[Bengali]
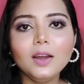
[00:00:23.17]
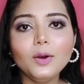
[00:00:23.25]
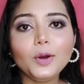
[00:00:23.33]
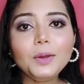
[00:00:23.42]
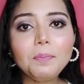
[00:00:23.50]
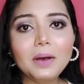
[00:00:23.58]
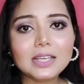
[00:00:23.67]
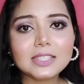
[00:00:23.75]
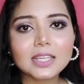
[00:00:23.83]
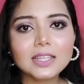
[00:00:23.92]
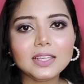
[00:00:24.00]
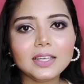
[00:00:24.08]
ওই পাঁচটা
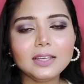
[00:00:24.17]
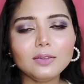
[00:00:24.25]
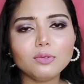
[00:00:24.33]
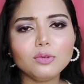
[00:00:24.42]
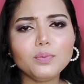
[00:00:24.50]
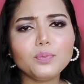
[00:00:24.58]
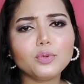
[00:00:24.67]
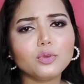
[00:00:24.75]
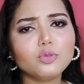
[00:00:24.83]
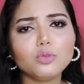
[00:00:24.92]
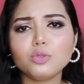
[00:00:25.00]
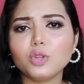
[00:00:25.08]
দিনে কিন্তু
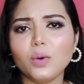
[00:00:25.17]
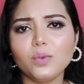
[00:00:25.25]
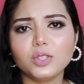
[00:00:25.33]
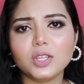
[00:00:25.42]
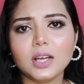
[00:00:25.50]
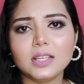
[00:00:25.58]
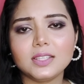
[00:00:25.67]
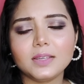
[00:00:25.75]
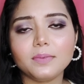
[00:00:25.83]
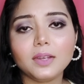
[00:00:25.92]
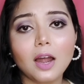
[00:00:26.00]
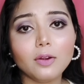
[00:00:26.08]
প্রচুর সমস্যা আছে
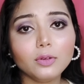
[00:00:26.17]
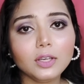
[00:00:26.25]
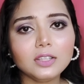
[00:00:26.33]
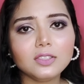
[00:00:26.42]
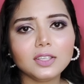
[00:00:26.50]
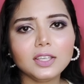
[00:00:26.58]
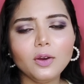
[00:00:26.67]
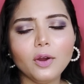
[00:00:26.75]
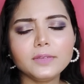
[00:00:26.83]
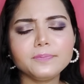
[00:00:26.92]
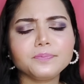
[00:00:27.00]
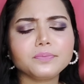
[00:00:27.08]
কারো ক্ষেত্রে কি হয়
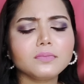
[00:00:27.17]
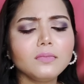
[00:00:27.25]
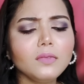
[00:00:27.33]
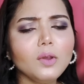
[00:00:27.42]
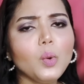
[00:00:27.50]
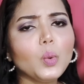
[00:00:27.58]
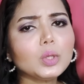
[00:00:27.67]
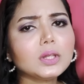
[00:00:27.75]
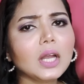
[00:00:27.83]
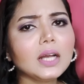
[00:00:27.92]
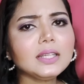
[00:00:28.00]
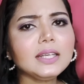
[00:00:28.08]

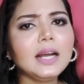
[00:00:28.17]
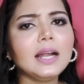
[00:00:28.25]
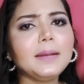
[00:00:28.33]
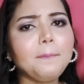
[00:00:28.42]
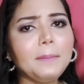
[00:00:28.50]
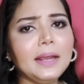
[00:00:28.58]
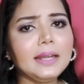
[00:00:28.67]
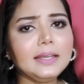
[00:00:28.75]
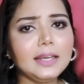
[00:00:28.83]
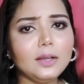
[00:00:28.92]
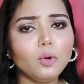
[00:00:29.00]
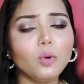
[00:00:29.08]
অত্যাধিক হারে পেটে
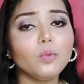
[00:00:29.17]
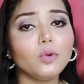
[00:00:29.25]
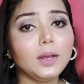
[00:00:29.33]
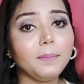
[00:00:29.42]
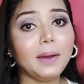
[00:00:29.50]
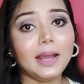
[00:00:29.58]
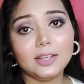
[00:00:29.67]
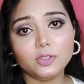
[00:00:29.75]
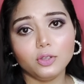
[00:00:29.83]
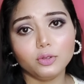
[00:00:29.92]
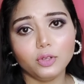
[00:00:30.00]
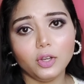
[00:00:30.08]
কোমরে পায়ে
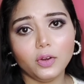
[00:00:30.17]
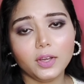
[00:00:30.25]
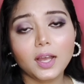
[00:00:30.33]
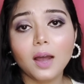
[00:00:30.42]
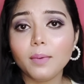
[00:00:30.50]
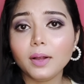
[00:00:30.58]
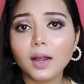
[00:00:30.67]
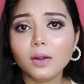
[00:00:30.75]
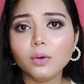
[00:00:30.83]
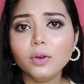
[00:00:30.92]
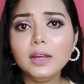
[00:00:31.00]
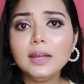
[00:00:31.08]
যন্ত্রণা হয় আবার কারো
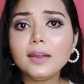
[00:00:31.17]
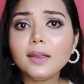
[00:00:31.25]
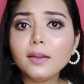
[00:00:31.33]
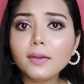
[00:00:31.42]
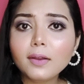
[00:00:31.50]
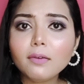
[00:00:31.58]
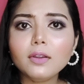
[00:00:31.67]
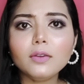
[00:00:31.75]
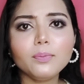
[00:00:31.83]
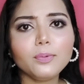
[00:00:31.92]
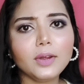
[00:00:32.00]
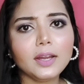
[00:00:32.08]
ইরেগুলার
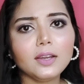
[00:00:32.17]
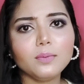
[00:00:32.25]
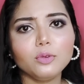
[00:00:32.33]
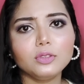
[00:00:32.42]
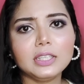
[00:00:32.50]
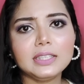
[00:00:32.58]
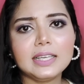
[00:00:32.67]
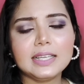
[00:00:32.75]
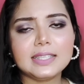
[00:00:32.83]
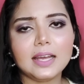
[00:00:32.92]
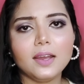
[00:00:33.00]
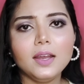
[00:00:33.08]
পিরিয়ডের মধ্যে দিয়ে
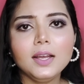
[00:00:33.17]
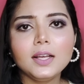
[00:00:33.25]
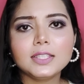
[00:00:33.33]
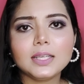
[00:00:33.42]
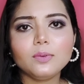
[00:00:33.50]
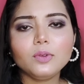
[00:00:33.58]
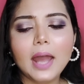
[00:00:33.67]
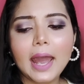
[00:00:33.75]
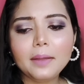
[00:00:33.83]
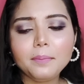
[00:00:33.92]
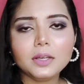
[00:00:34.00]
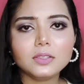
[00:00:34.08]
যায় যেমন এক
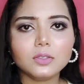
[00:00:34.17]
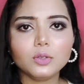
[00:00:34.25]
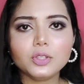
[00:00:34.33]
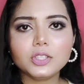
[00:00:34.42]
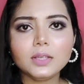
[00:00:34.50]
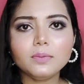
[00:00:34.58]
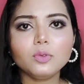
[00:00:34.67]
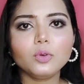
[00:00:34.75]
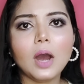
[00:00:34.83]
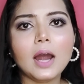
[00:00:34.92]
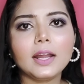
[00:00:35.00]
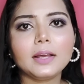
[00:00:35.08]
মাস হচ্ছে তো
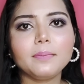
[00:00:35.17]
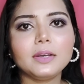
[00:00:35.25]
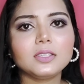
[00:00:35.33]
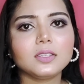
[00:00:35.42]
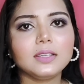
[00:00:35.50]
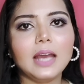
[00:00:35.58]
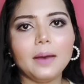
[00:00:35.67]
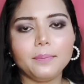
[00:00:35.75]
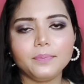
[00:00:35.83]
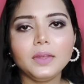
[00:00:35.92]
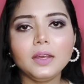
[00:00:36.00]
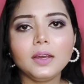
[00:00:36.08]
আর এক মাস গ্যাপ
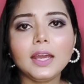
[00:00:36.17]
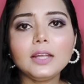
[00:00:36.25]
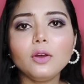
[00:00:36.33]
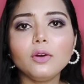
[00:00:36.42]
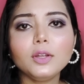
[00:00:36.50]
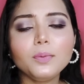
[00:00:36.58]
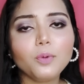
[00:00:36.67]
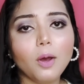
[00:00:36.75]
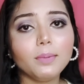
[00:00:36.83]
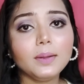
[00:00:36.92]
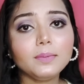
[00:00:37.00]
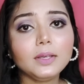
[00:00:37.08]
এই ধরনের
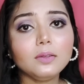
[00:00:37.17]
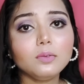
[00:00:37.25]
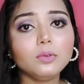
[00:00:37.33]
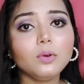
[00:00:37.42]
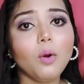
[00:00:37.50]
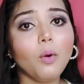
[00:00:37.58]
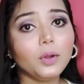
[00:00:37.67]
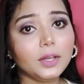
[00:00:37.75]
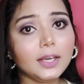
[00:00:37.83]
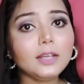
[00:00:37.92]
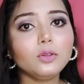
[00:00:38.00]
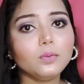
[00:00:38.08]
প্রবলেম কিন্তু
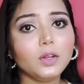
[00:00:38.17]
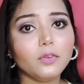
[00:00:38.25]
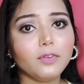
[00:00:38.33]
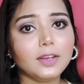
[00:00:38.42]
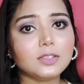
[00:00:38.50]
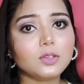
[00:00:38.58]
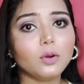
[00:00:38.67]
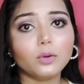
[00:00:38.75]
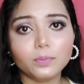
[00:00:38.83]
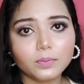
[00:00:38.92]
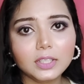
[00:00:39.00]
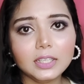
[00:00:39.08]
অনেকেই তোমরা ফেস করো
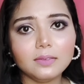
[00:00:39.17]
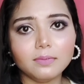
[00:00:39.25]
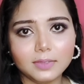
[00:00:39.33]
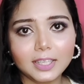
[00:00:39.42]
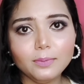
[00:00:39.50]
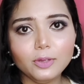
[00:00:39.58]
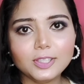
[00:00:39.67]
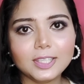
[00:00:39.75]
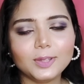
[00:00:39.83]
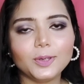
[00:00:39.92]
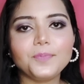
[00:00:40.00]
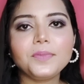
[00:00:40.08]
কি ঠিক বলছি
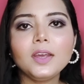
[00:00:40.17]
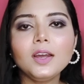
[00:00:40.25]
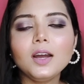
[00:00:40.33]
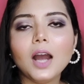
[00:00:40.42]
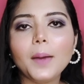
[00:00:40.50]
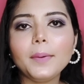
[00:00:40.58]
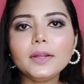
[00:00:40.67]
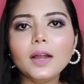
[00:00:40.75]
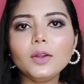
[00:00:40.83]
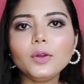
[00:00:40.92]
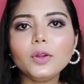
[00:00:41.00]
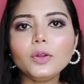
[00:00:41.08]
তো আবার কারো
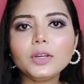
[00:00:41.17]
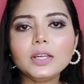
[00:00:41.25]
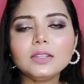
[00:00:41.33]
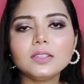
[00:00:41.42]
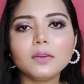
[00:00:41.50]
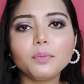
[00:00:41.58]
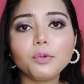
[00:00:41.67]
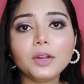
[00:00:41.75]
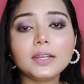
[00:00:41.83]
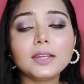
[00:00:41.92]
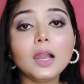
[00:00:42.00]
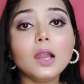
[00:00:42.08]
কারো ক্ষেত্রে
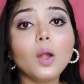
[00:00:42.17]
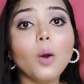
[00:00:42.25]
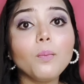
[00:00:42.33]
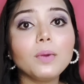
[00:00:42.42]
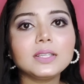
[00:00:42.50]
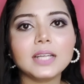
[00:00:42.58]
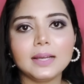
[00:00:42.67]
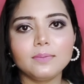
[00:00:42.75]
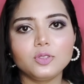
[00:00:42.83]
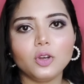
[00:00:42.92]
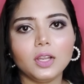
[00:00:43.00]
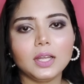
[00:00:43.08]
পিরিয়ডটা লম্বা টাইম
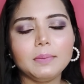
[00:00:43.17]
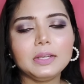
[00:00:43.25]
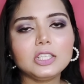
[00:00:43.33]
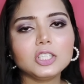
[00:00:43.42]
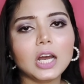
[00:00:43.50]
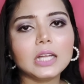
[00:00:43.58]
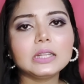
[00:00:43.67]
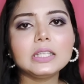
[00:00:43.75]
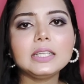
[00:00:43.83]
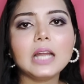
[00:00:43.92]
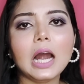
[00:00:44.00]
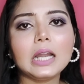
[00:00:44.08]
চলে মানে সাত দিন
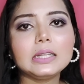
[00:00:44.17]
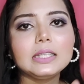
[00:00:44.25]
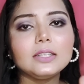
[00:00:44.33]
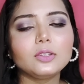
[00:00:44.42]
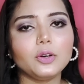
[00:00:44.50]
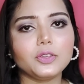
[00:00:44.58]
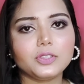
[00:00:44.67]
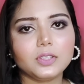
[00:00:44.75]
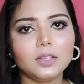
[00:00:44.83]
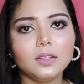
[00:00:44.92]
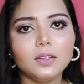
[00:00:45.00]
আট দিন দশ দিন